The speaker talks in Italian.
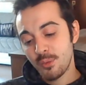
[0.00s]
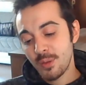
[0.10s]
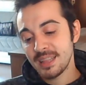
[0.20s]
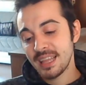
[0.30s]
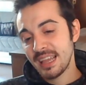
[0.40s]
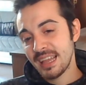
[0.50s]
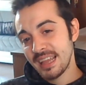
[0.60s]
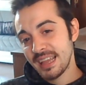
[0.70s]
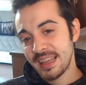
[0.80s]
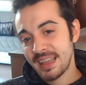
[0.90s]

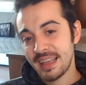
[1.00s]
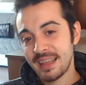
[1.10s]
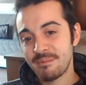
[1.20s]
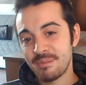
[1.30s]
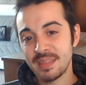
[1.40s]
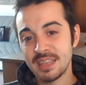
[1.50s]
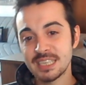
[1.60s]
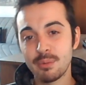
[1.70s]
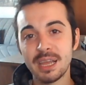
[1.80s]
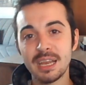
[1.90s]
Quindi
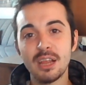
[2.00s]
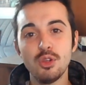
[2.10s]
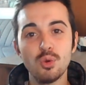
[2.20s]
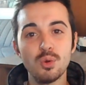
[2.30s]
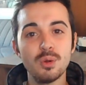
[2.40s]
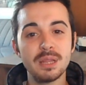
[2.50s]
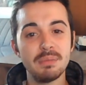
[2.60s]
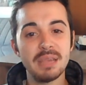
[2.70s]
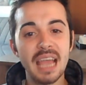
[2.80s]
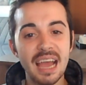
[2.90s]
diciamo che negli
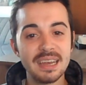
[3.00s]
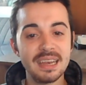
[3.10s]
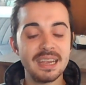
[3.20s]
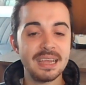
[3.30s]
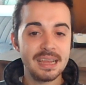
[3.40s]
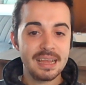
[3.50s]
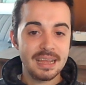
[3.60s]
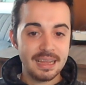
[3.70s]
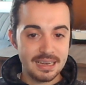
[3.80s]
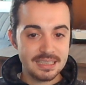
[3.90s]
ultimi anni
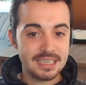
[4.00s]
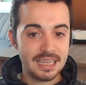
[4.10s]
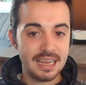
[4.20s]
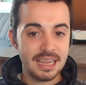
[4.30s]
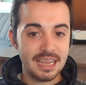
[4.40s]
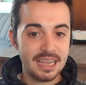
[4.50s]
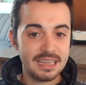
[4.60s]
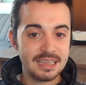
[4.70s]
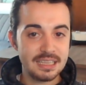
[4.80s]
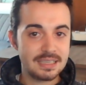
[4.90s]
la
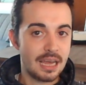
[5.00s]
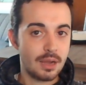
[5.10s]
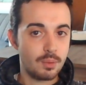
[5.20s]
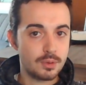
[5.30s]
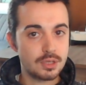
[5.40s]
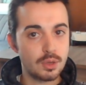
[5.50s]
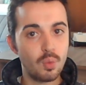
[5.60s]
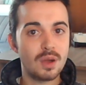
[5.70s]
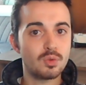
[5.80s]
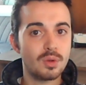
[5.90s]
serie di Star Wars
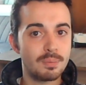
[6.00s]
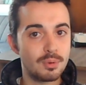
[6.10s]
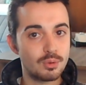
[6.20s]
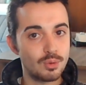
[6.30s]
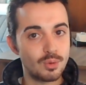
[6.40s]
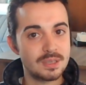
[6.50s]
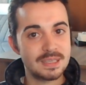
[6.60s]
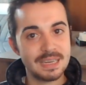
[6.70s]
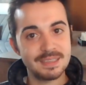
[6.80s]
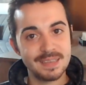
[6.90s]
quando ha potuto ha
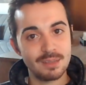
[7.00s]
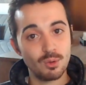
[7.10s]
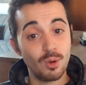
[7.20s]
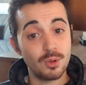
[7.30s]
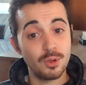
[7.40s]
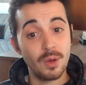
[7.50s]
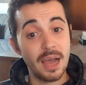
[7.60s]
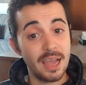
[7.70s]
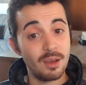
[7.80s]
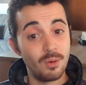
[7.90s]
strizzato l'occhio a
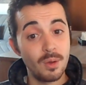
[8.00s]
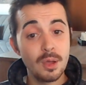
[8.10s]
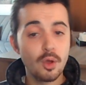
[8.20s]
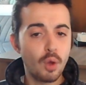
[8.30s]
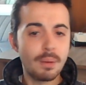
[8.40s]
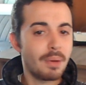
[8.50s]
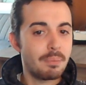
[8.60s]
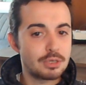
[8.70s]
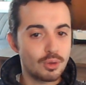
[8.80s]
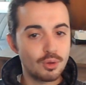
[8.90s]
Halo, come poi
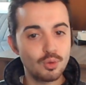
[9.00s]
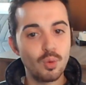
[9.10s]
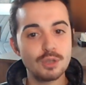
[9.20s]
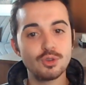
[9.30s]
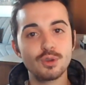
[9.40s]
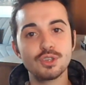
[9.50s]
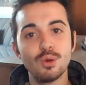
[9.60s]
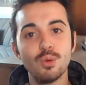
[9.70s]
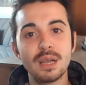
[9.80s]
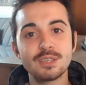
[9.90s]
episodio 2 George
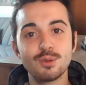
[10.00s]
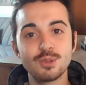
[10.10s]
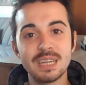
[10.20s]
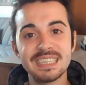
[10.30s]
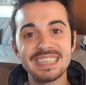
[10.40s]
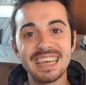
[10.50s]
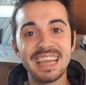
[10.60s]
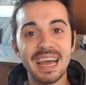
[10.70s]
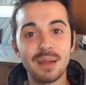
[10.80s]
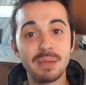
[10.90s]
Lucas lo strizza
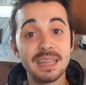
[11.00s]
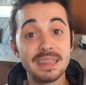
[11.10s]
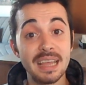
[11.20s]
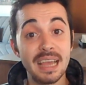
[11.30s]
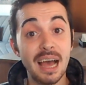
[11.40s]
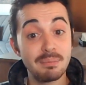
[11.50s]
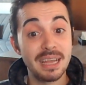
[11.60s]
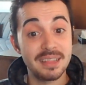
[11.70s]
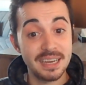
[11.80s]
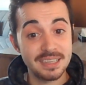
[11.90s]
chiaramente a
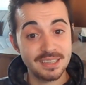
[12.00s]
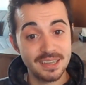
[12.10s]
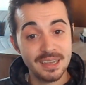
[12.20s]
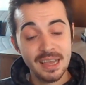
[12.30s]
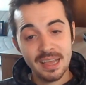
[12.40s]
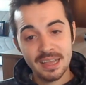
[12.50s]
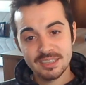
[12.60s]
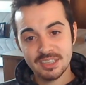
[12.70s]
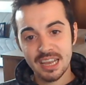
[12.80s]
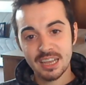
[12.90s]
Matrix.
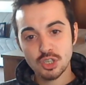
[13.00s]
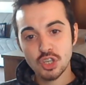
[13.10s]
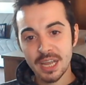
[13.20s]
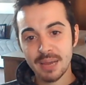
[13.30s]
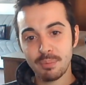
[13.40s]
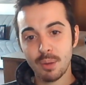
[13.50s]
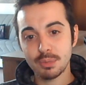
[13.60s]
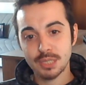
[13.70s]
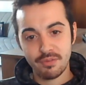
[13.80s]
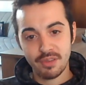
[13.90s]
C'è la scena
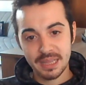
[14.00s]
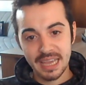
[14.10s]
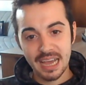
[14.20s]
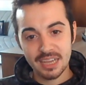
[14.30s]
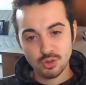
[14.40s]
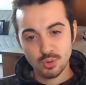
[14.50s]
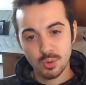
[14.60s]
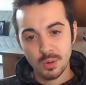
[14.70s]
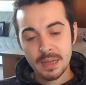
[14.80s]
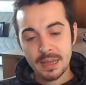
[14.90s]
proprio se fate
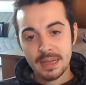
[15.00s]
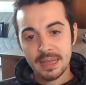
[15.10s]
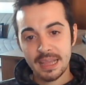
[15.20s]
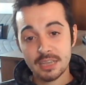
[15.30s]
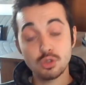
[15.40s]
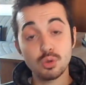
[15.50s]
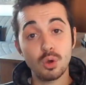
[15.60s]
caso e su